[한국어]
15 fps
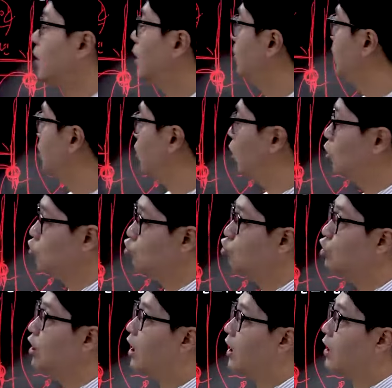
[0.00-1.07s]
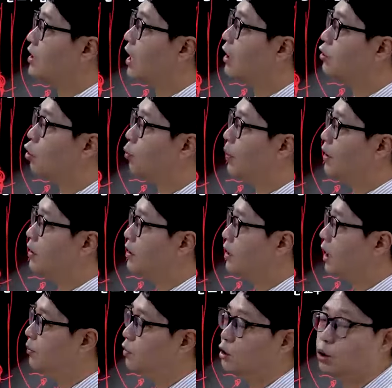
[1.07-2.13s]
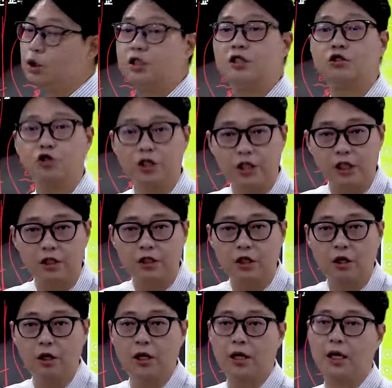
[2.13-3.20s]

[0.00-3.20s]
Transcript: 따르면 더 유리하게 상속받는 사람들도 있을 수 있겠죠.